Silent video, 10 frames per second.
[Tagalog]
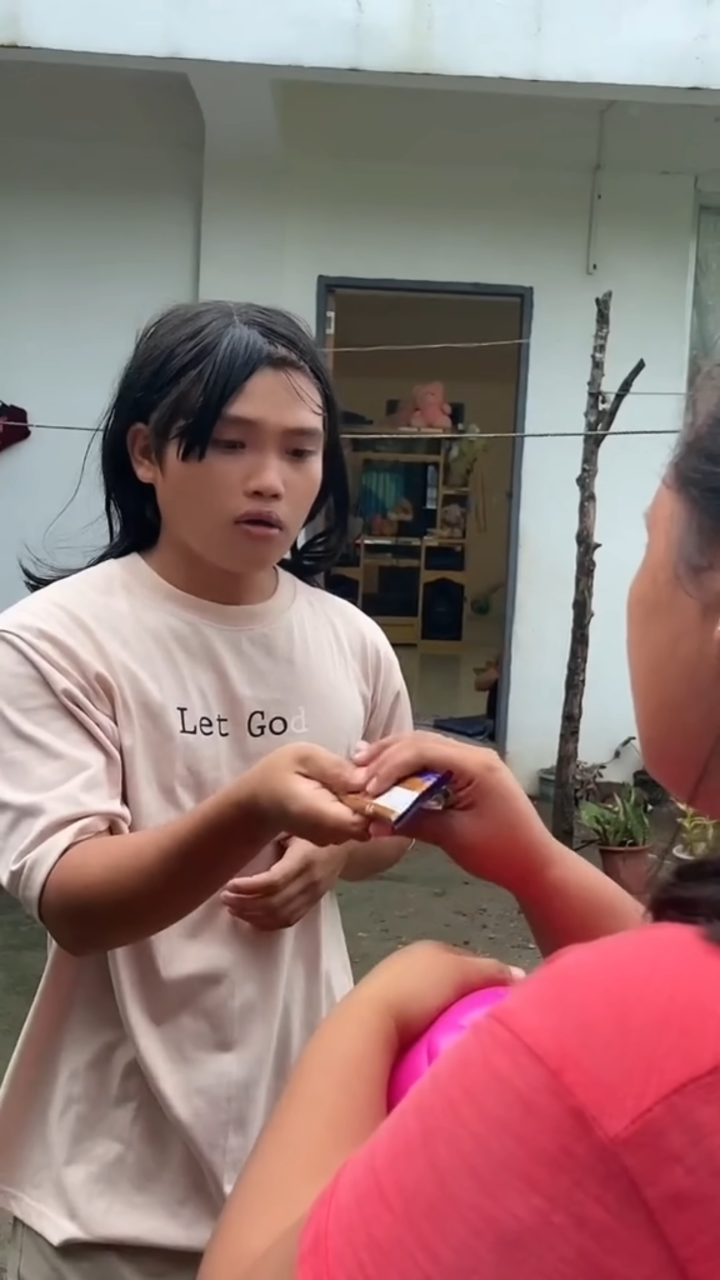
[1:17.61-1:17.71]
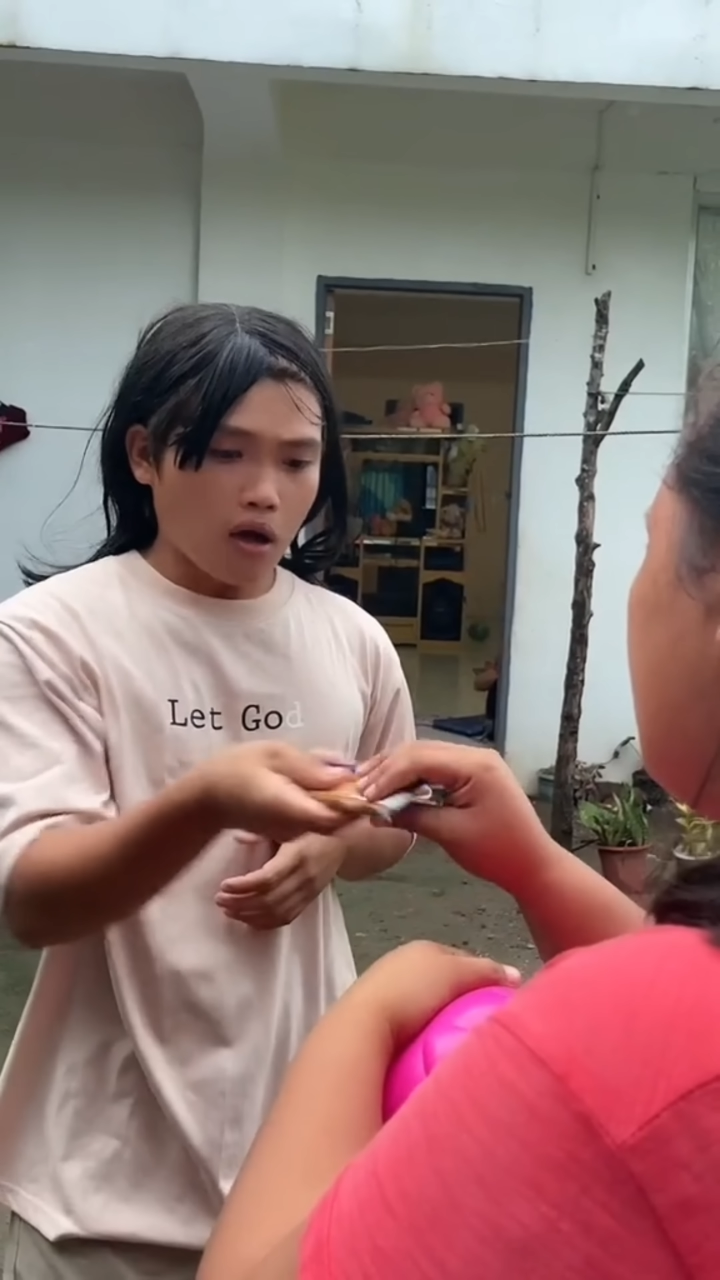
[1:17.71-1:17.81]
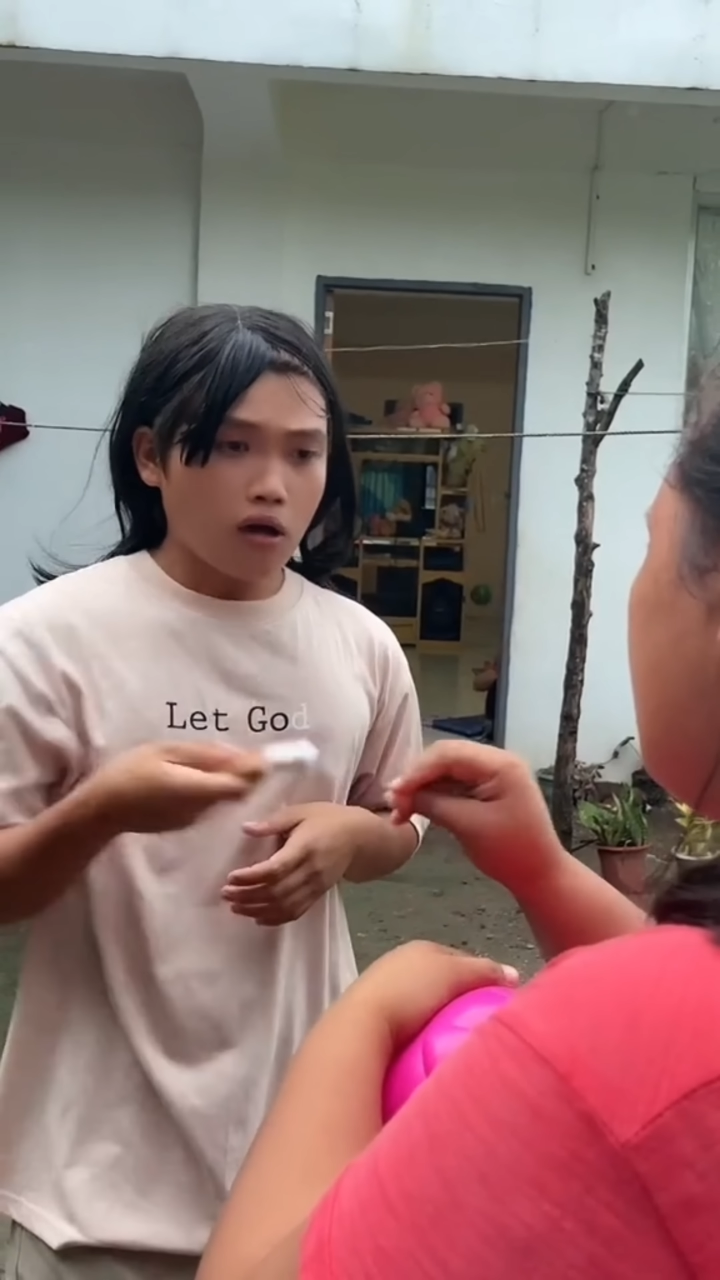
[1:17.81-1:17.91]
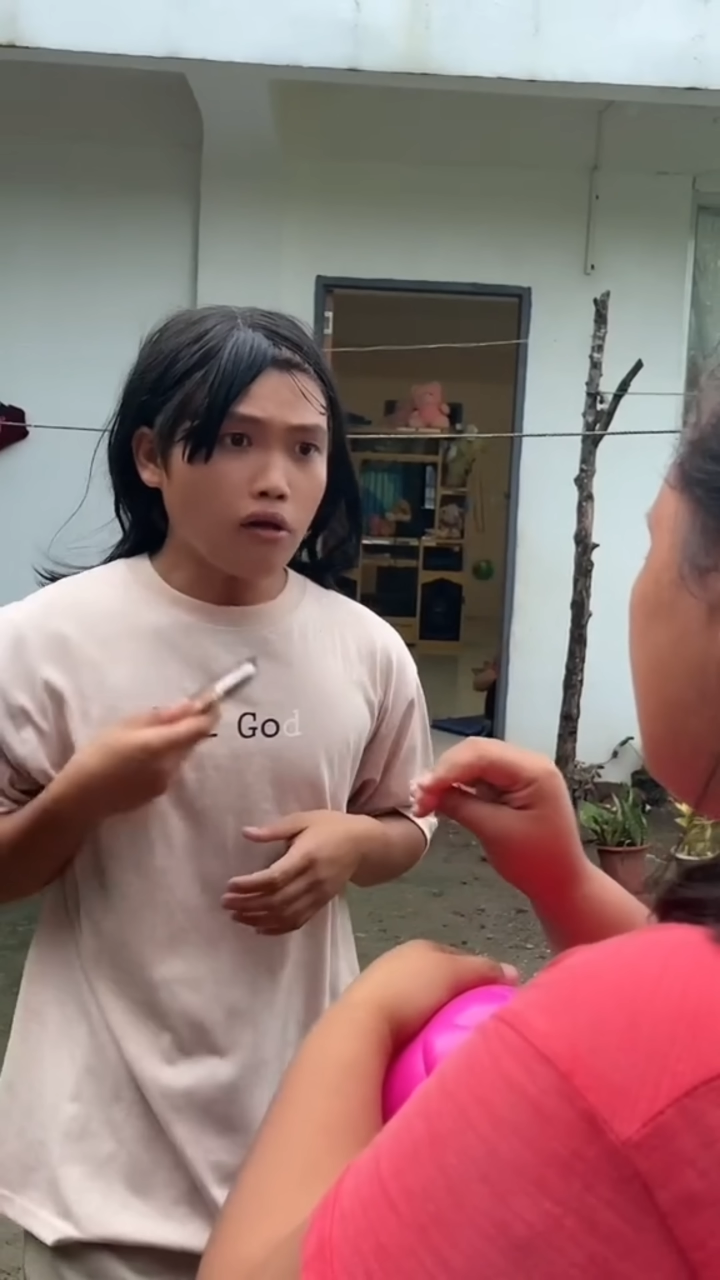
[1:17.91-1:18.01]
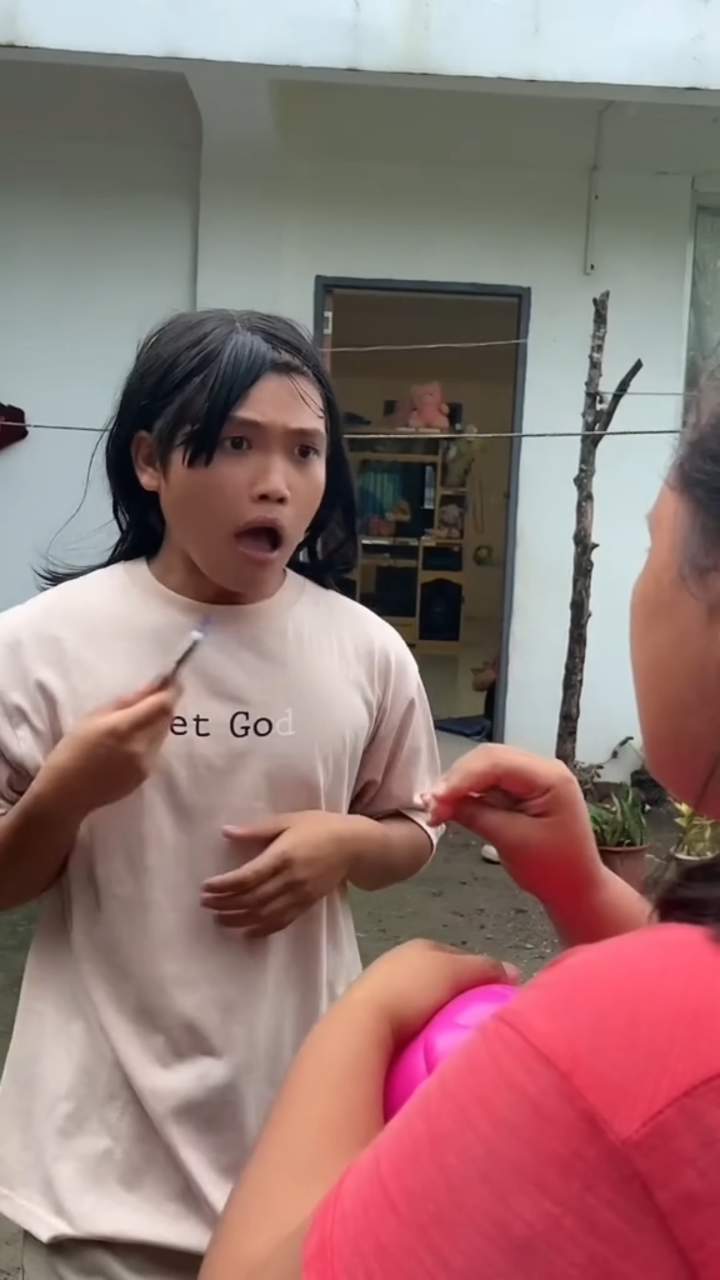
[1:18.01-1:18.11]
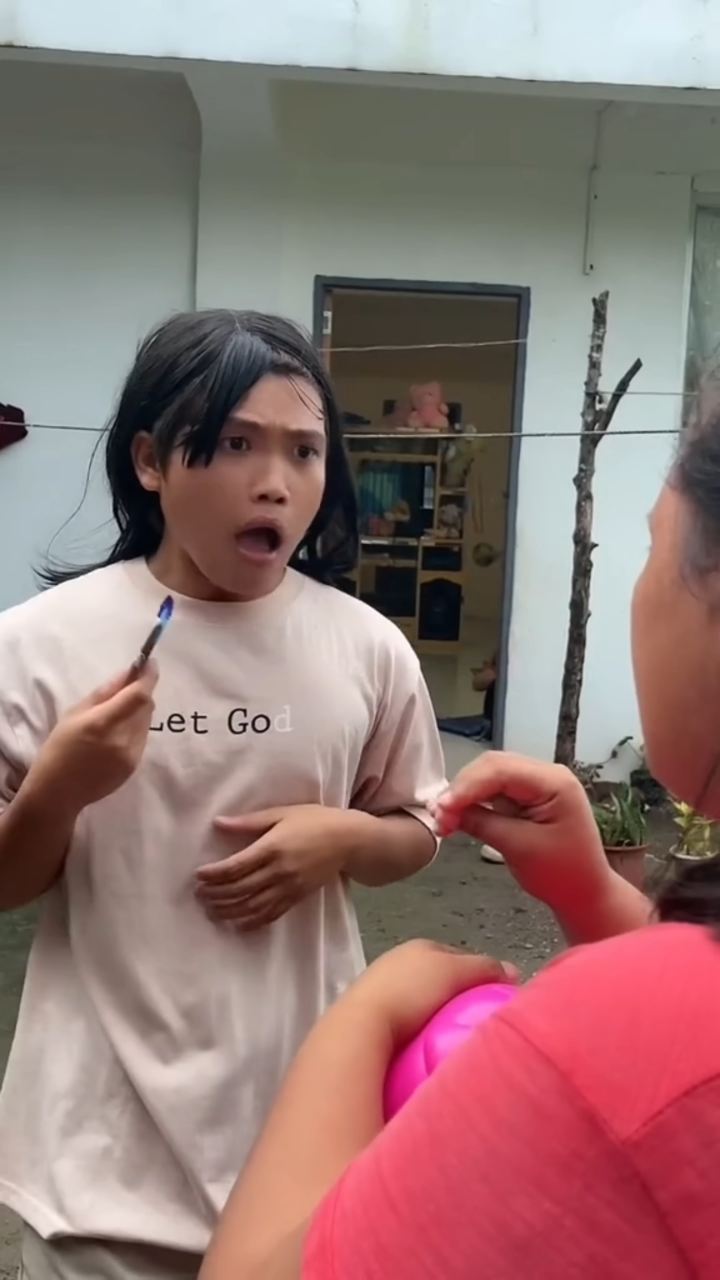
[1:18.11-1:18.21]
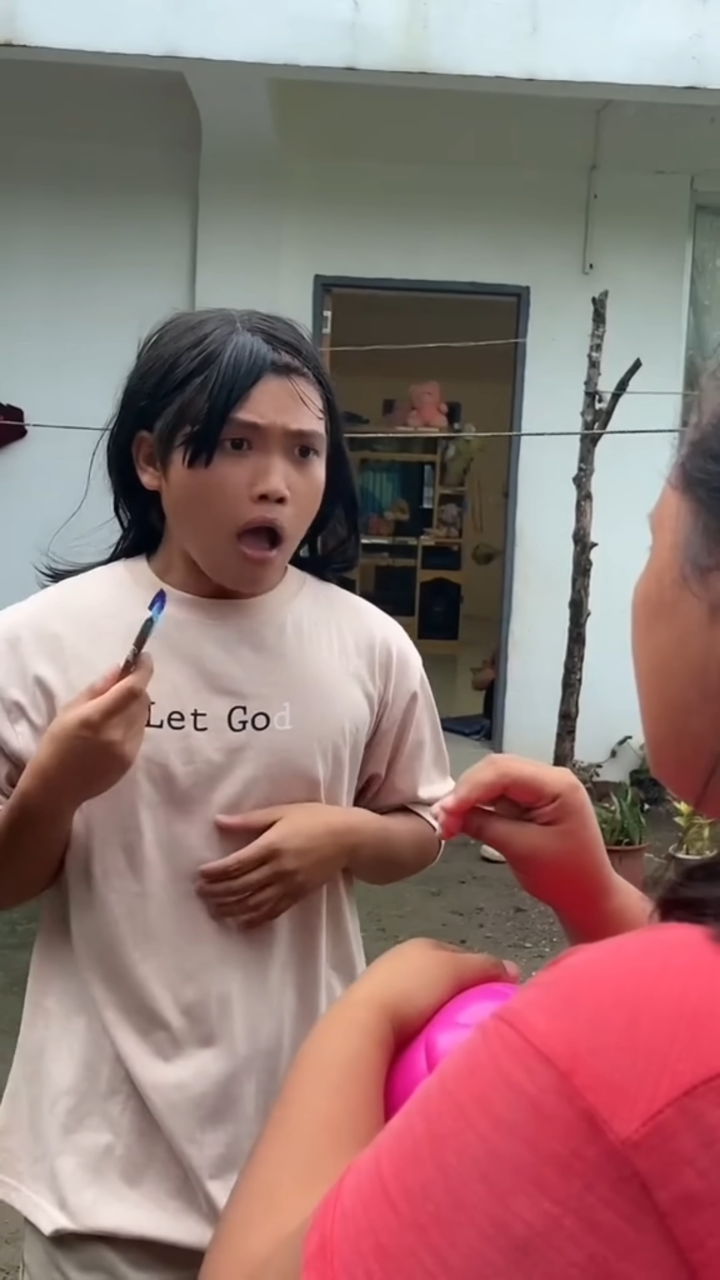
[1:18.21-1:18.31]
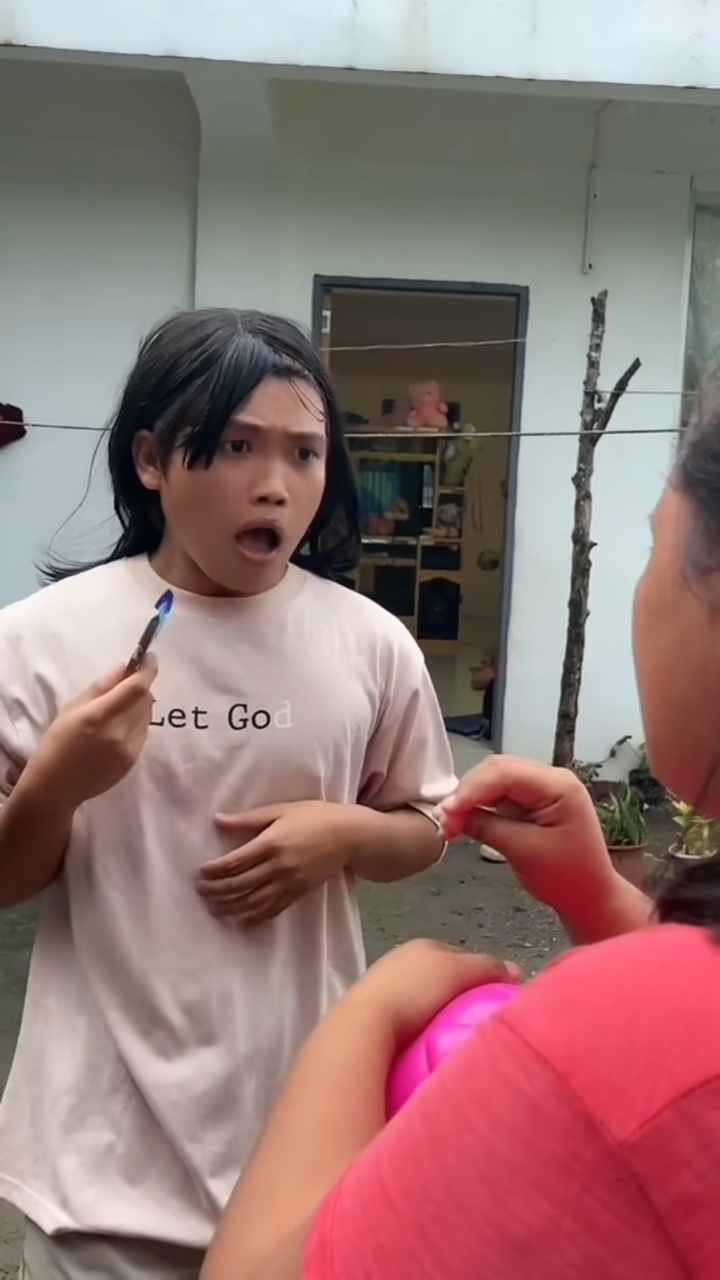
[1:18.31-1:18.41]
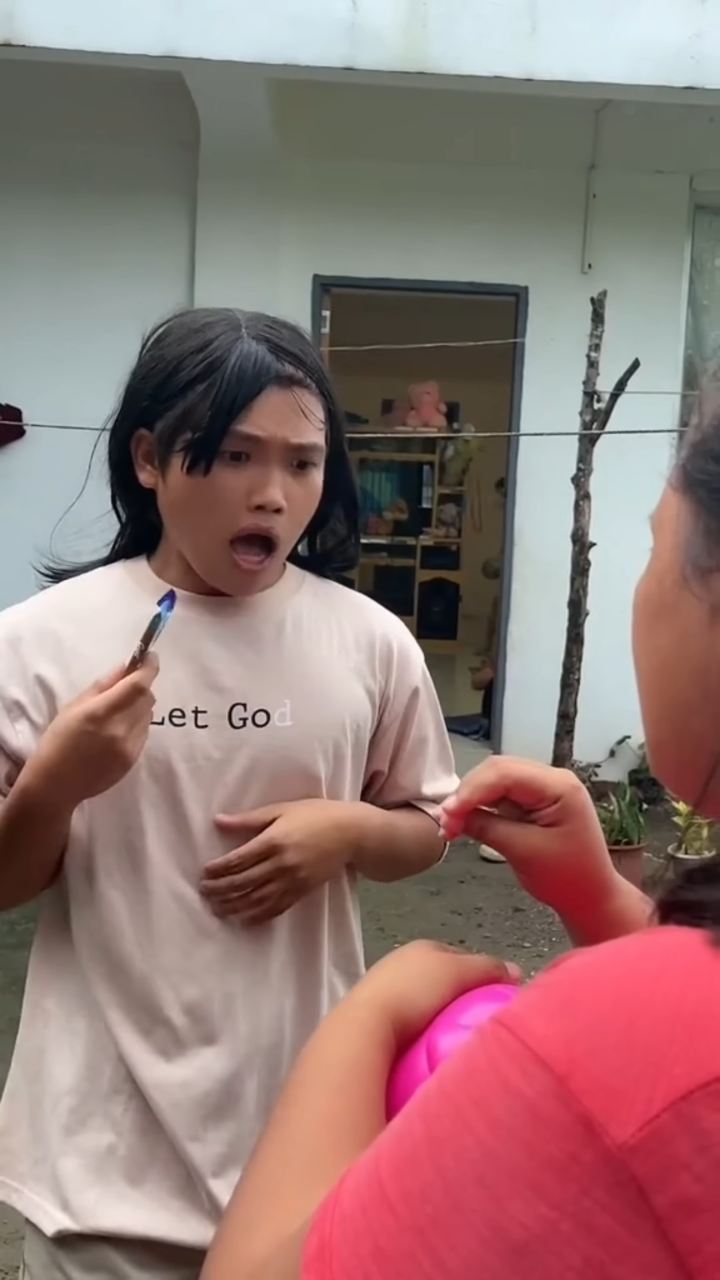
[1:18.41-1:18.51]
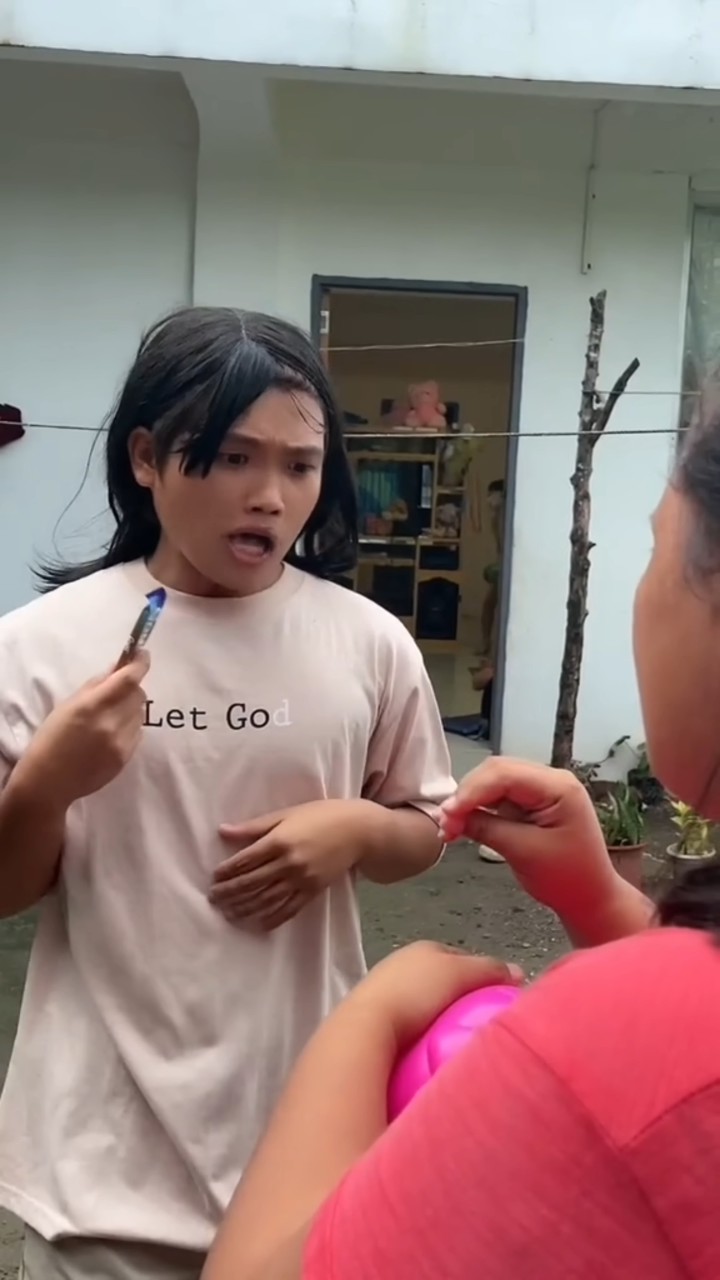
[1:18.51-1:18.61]
Lo,
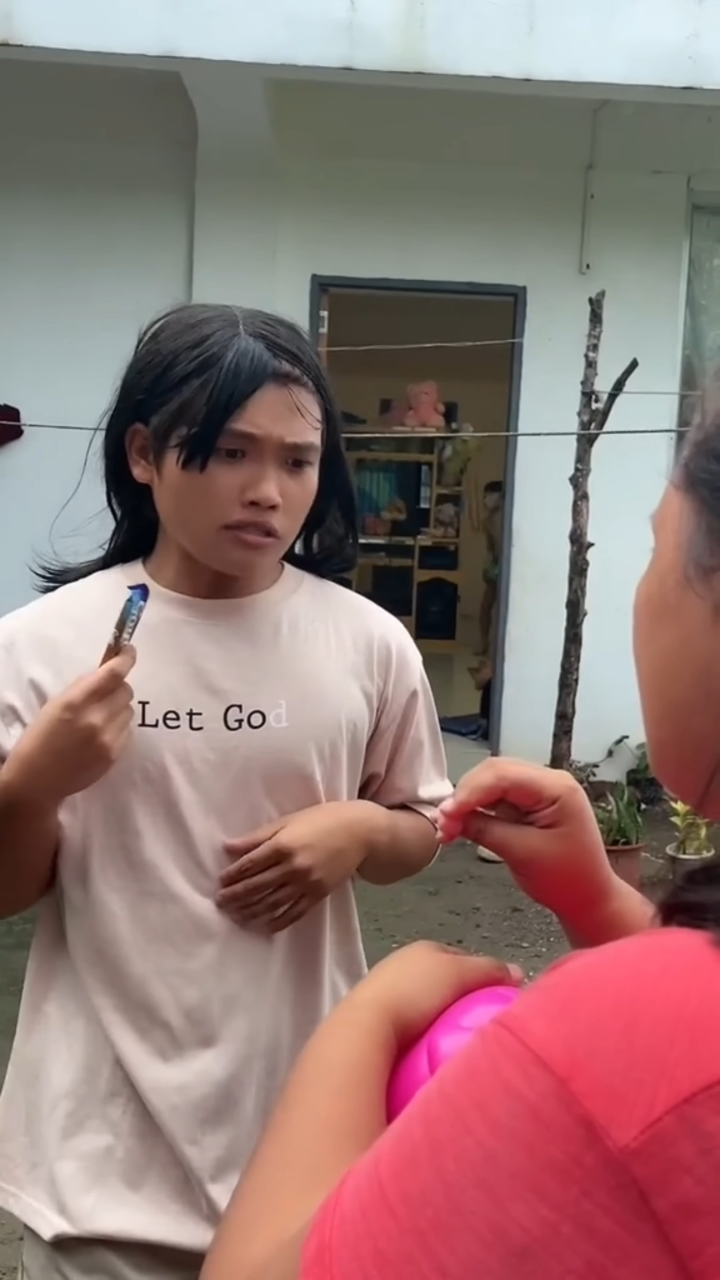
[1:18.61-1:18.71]
asa